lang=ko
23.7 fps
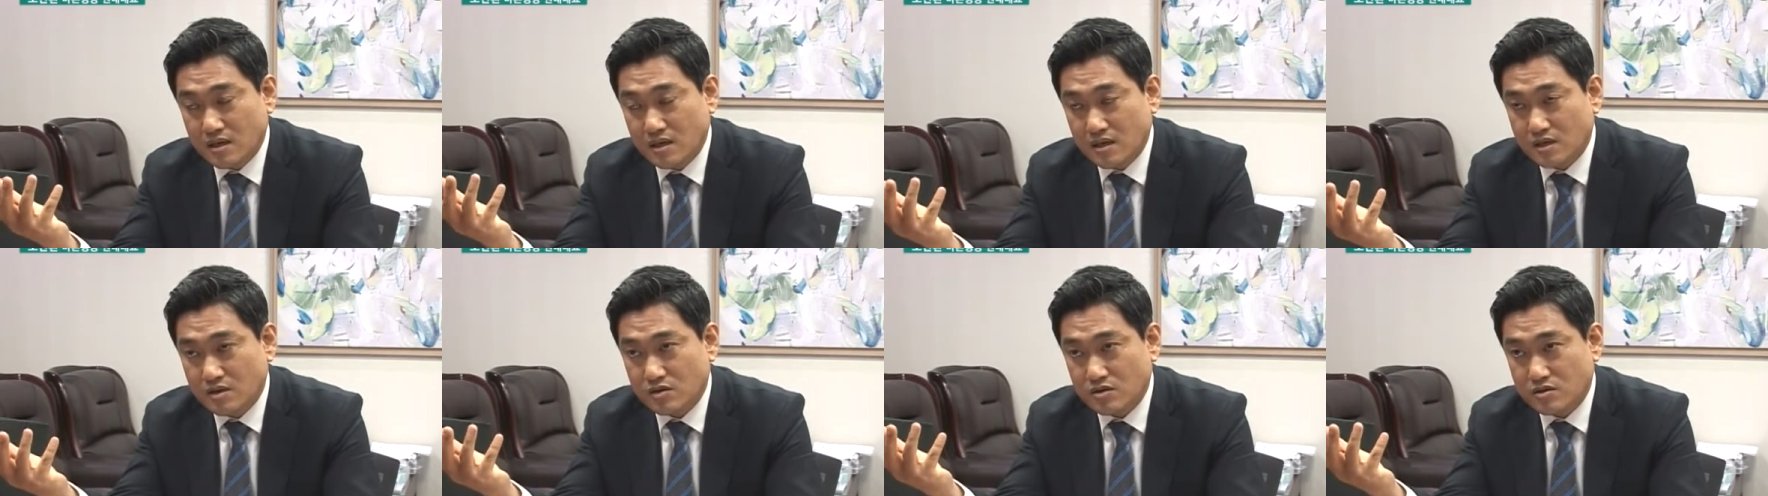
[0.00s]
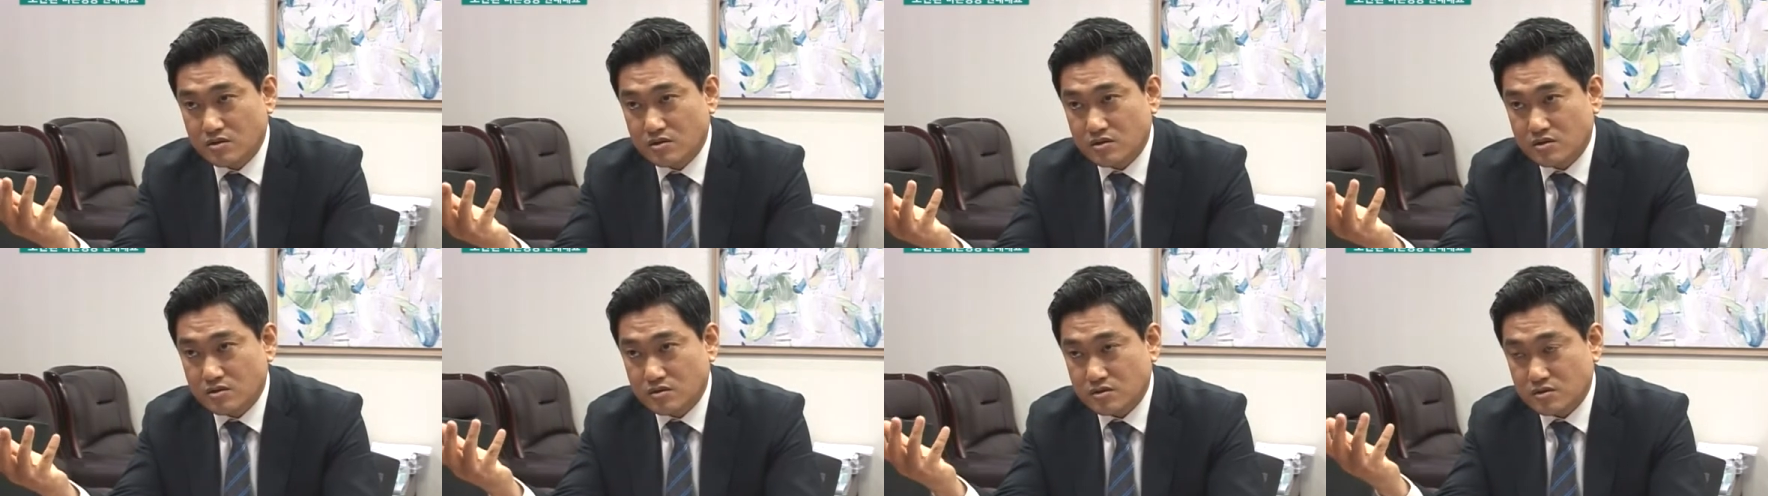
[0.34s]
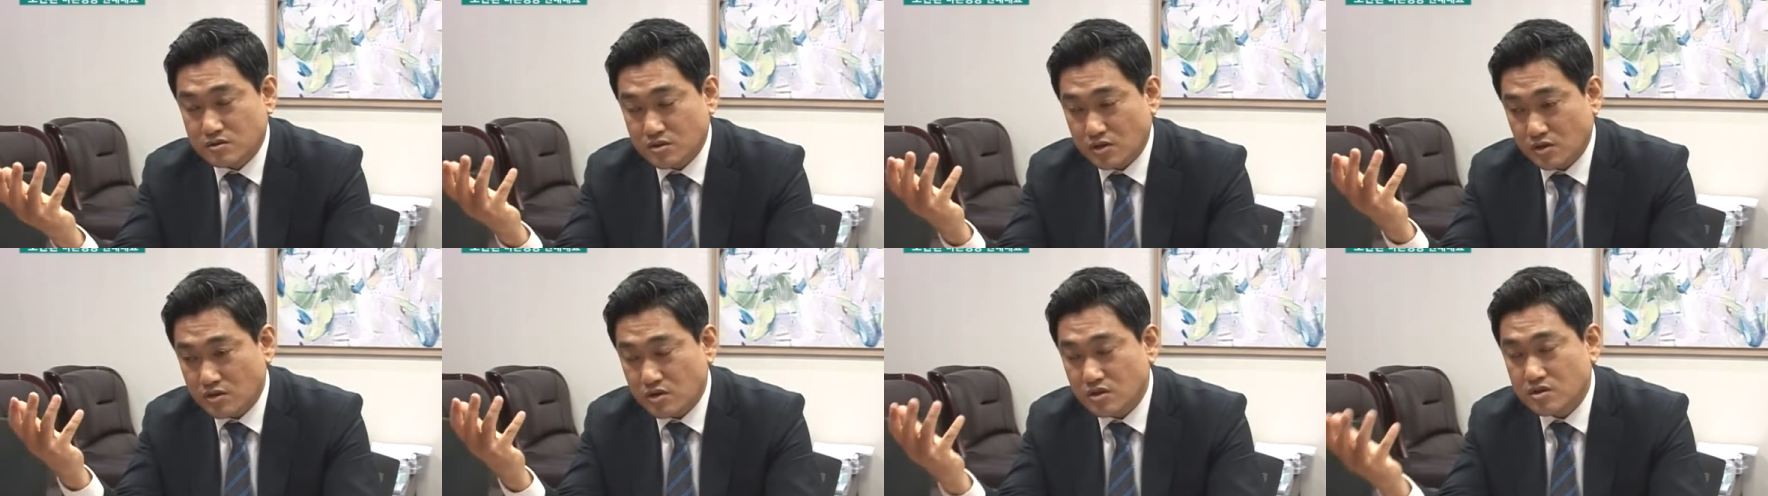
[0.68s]
이런
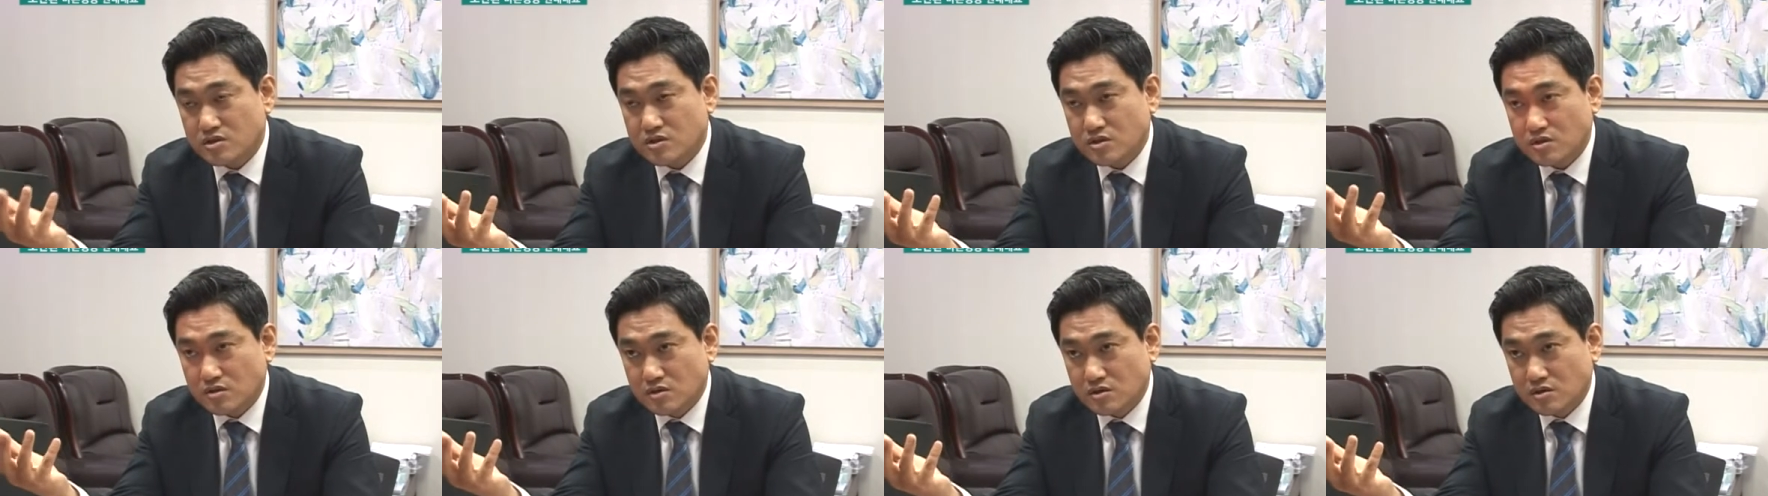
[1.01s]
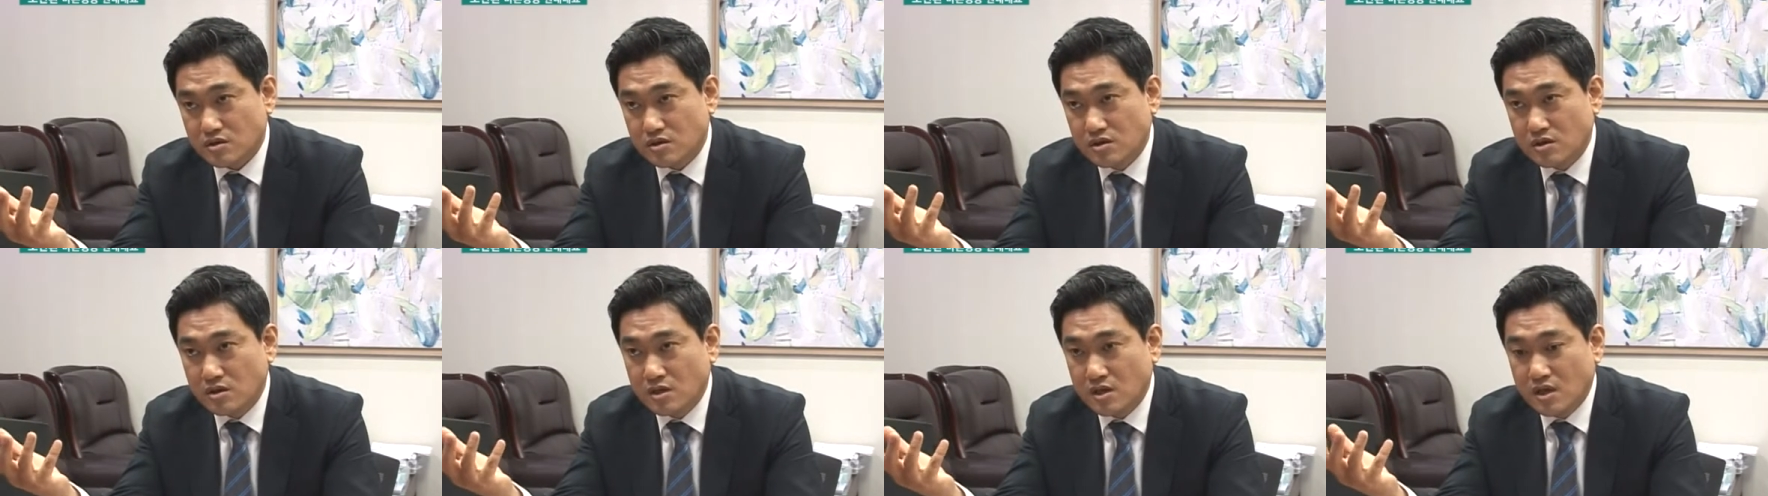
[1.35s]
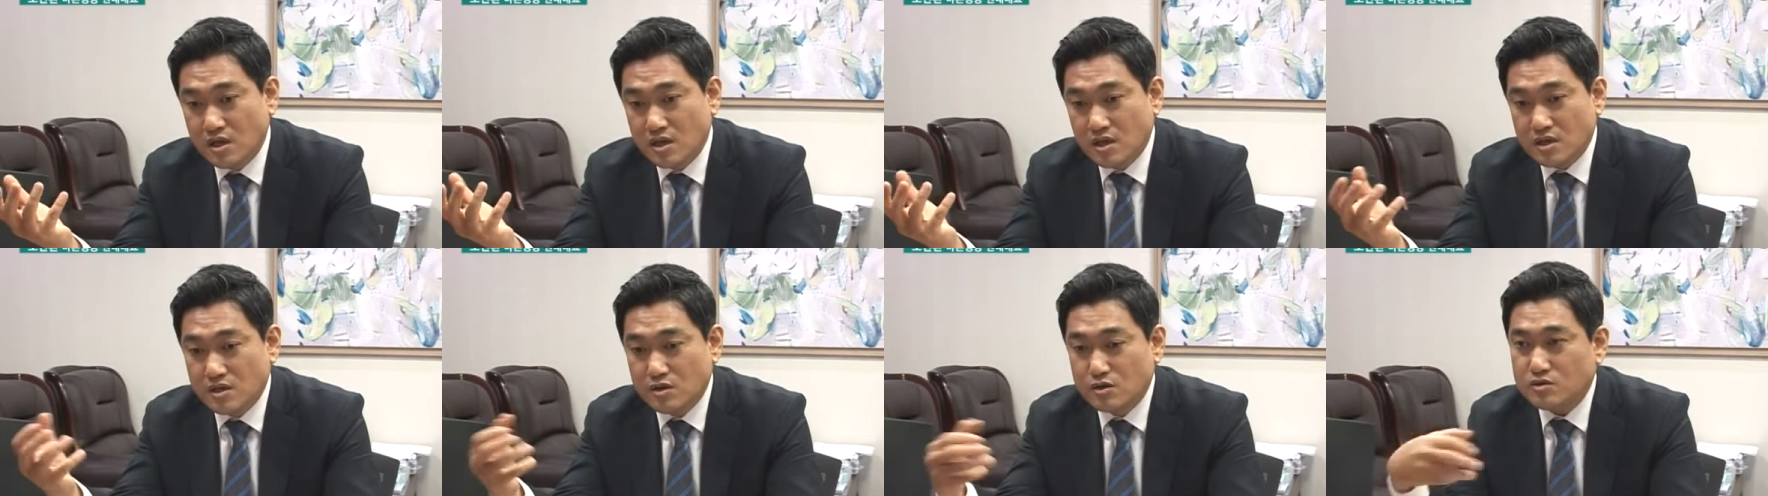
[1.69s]
청년층들
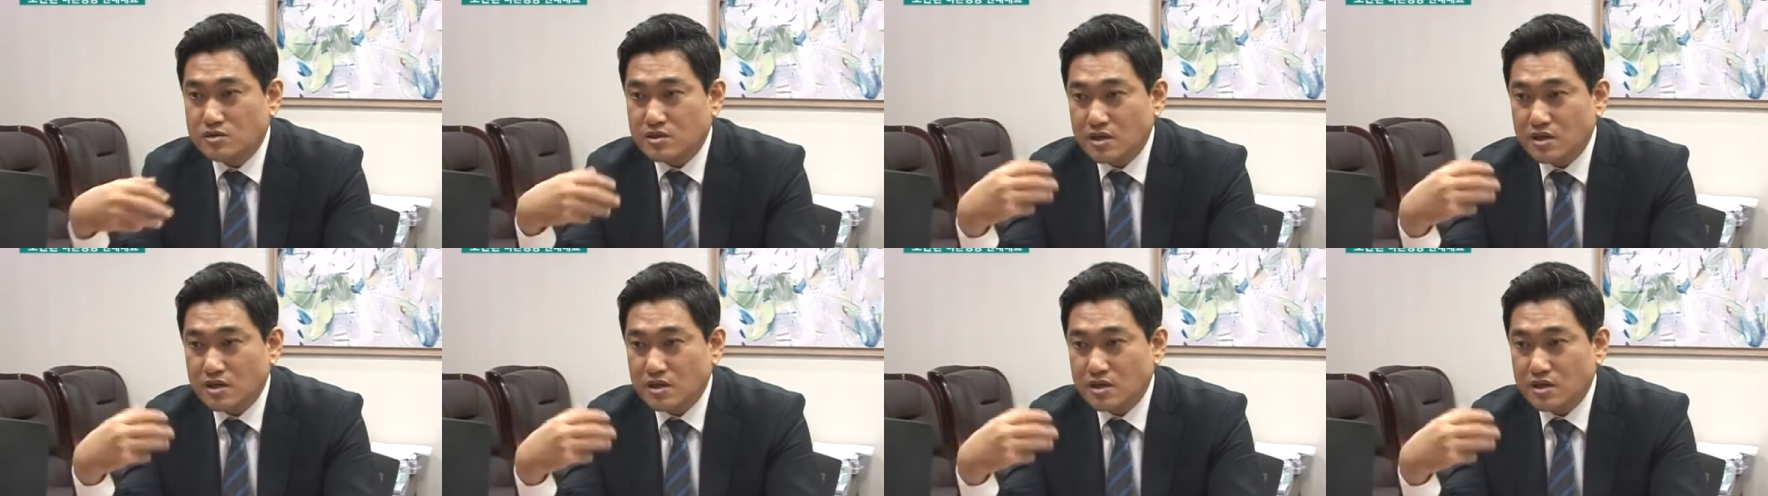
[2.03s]
이런